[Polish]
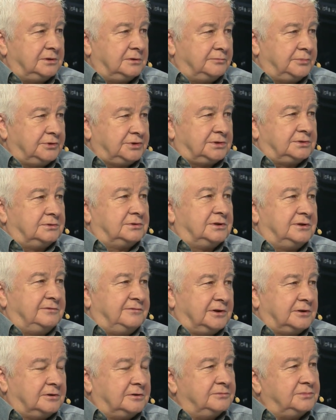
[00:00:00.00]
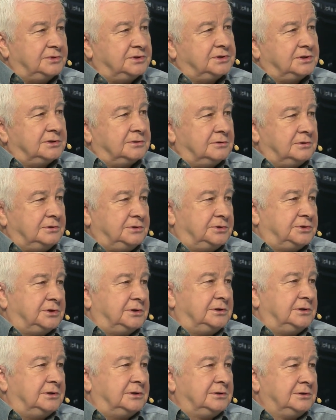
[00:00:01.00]
No po co są te dwie komisje do
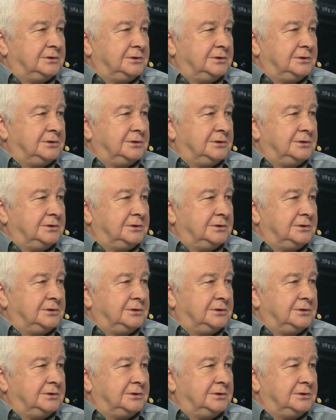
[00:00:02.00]
liczenia?